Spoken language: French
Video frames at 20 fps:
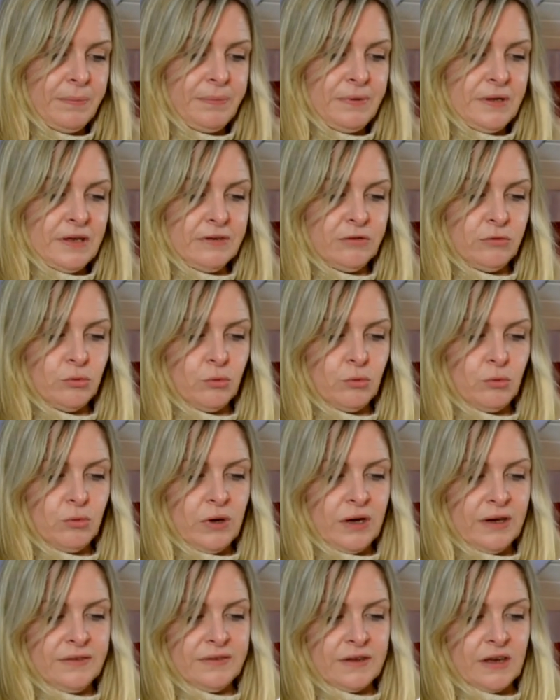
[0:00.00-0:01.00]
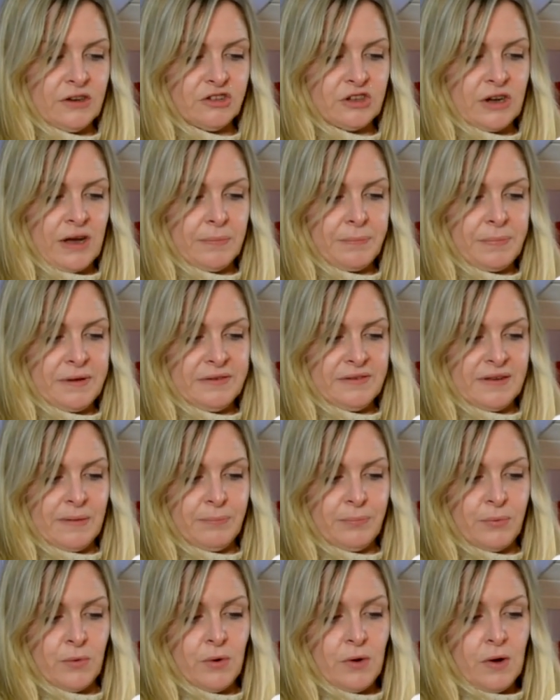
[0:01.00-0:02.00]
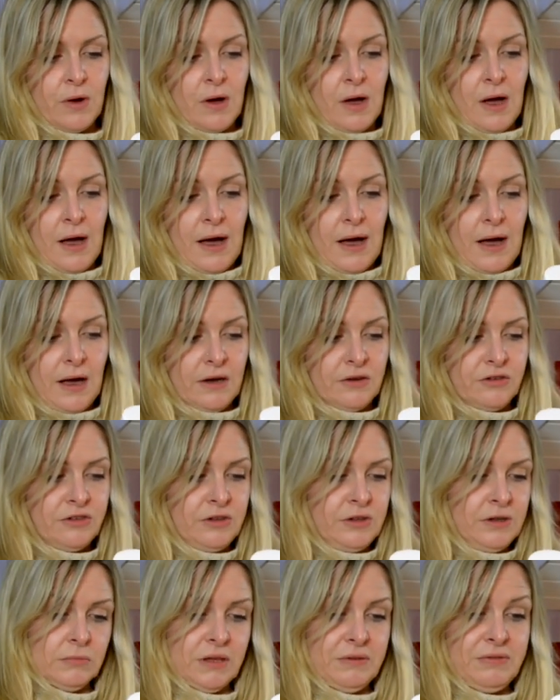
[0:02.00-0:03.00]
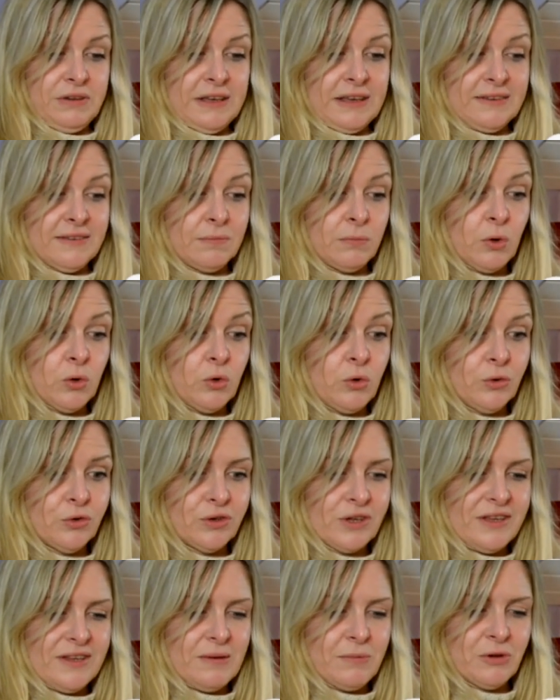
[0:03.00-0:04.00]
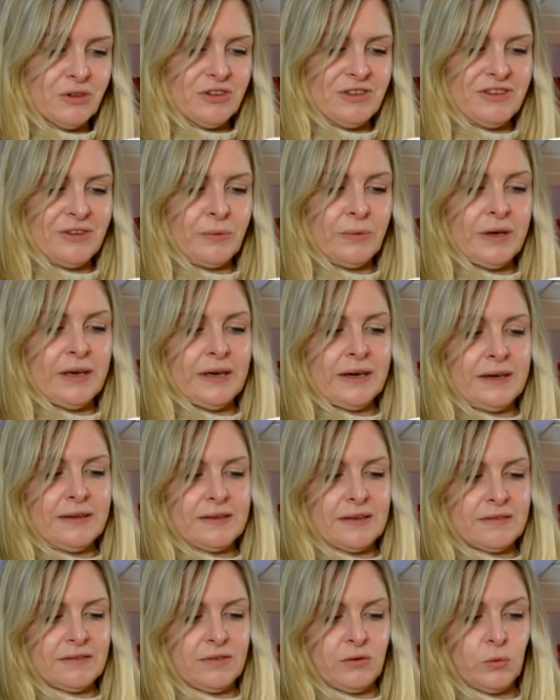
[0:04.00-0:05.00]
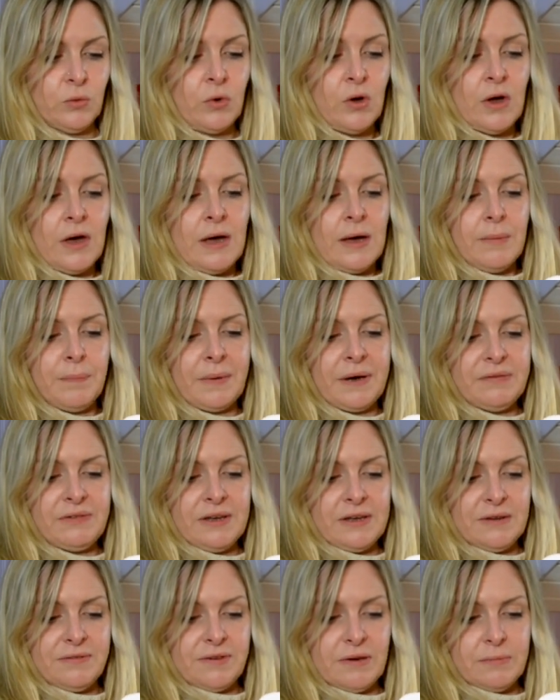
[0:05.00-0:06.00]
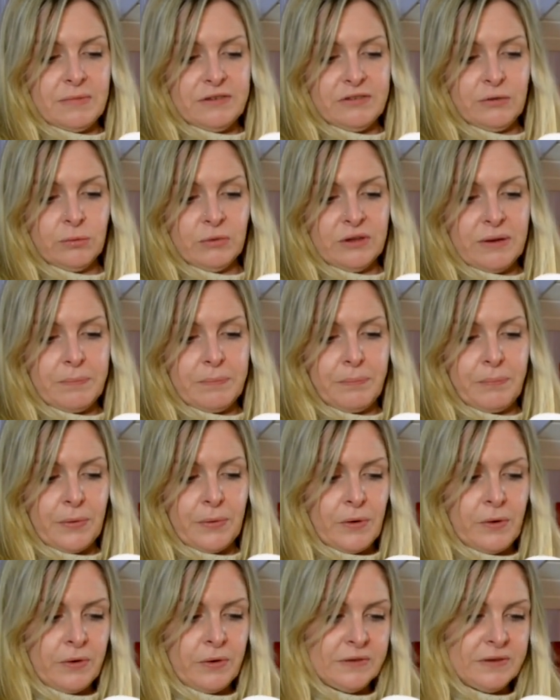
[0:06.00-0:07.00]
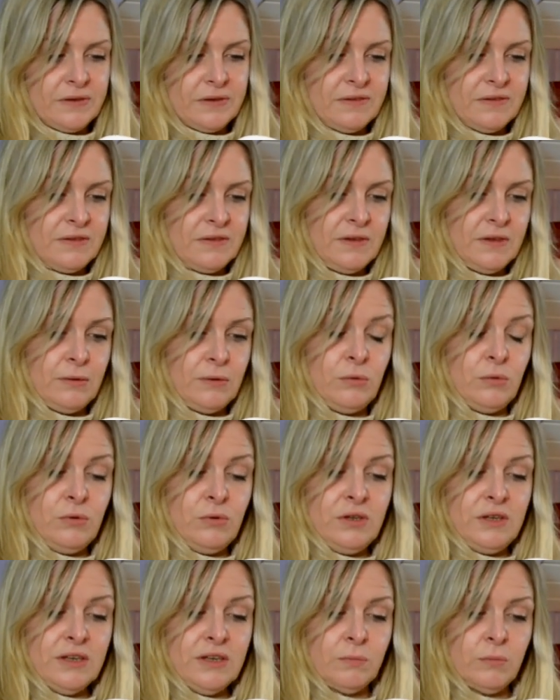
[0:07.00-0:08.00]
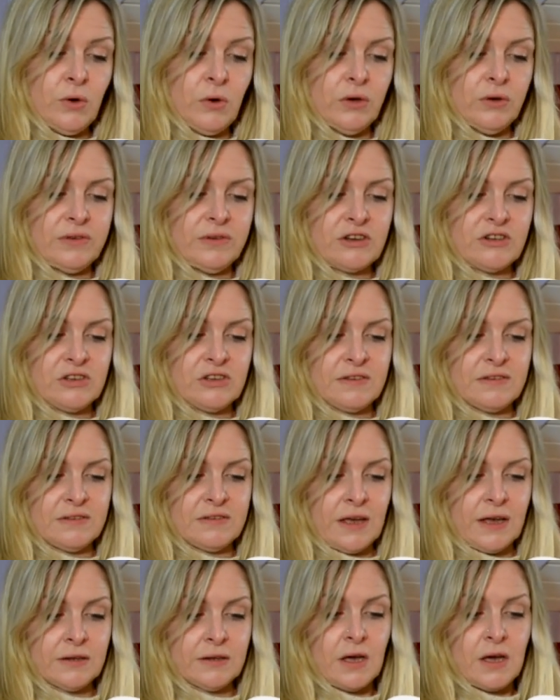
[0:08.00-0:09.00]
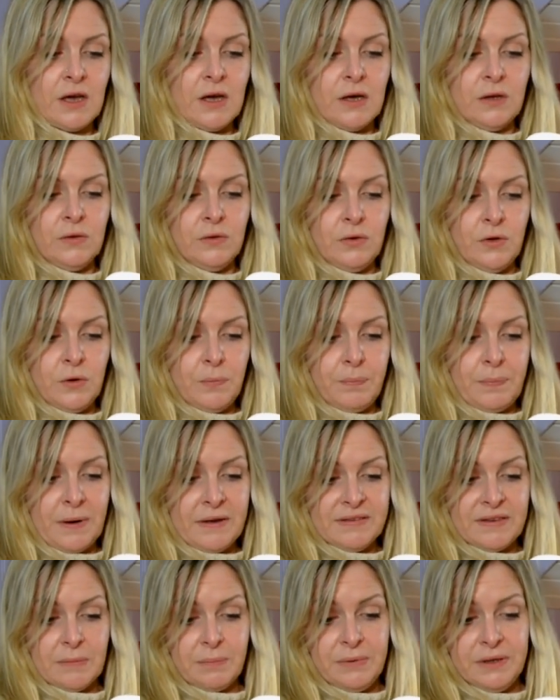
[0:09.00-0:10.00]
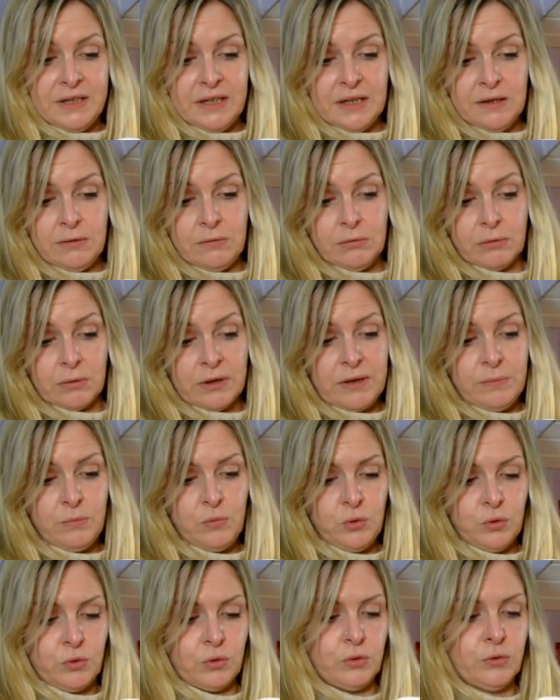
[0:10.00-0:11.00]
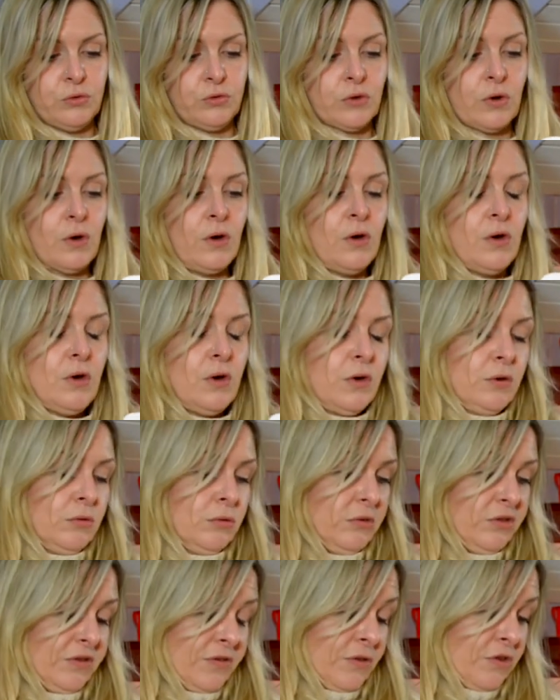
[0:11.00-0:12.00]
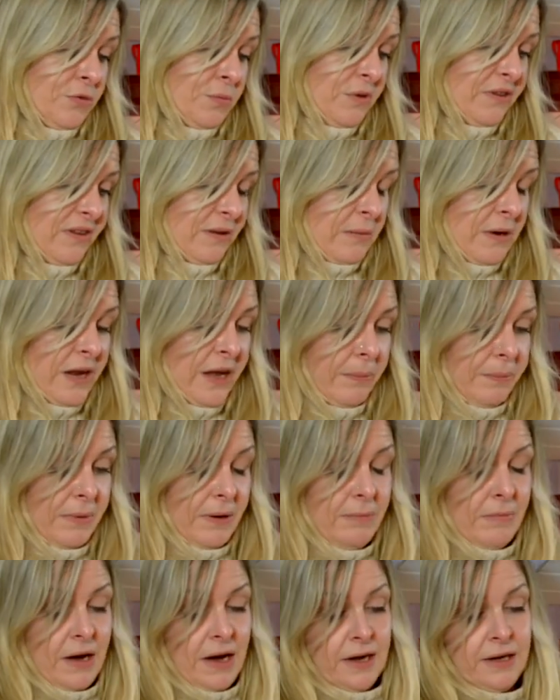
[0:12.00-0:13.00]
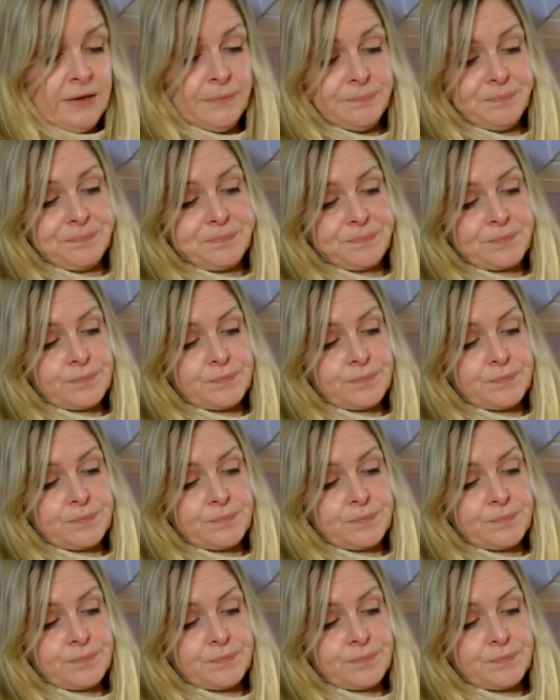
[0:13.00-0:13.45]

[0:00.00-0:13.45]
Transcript: épilation ou rasage, apaise la peau, agit efficacement contre les démangeaisons et irritations, prévient l'inflammation des pores, destiné uniquement à l'usage externe, ne pas appliquer sur les muqueuses. Donc franchement ça m'a l'air pas mal.